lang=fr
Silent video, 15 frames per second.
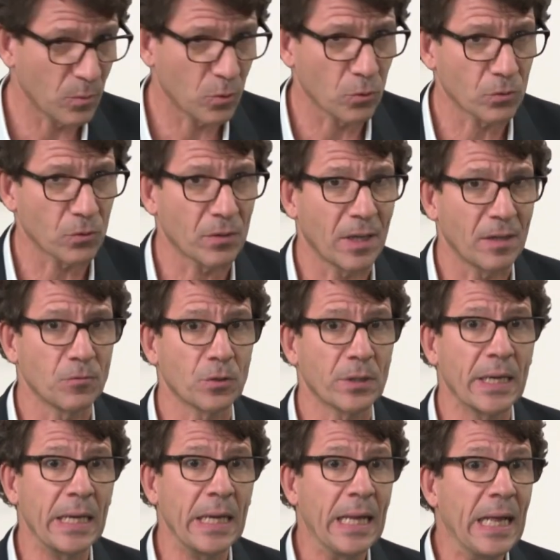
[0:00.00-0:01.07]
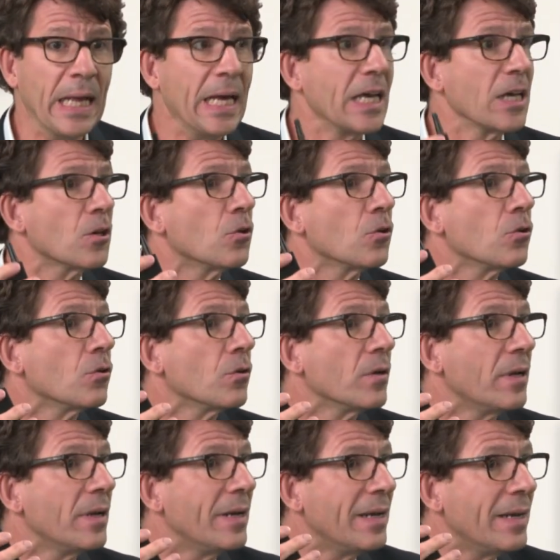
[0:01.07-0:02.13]
qu'on a évoqués, que
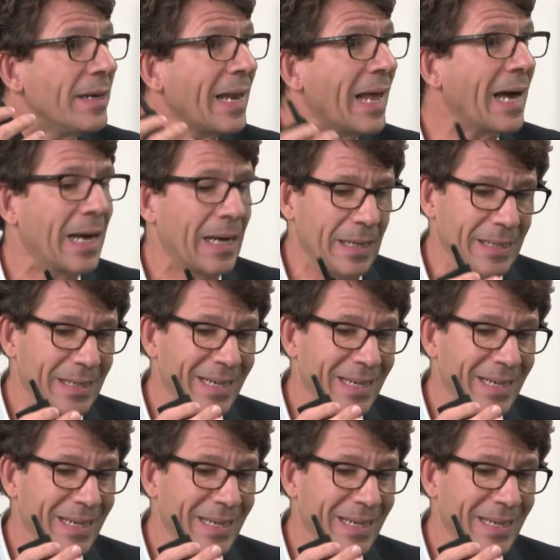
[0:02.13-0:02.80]
là,